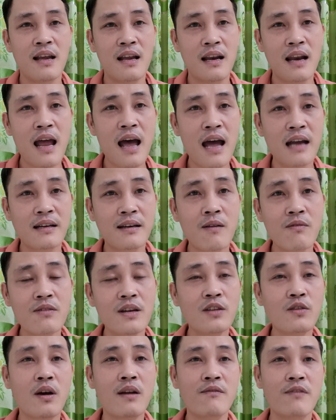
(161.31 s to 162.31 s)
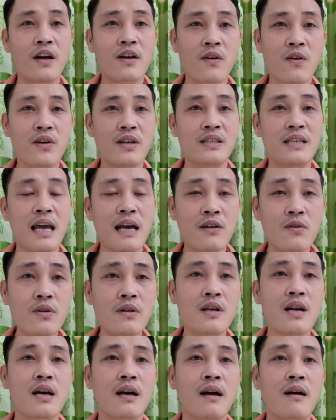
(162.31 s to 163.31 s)
là trong cái tuần vừa rồi sẽ
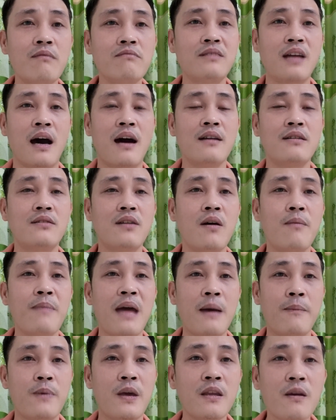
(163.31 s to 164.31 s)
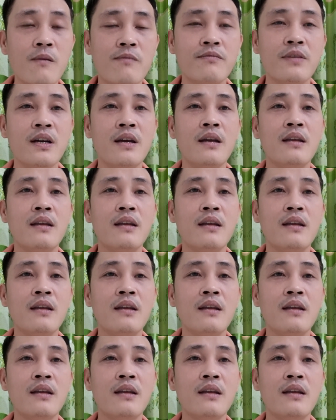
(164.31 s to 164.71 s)
rút được ống thở cho mẹ Phi Nhung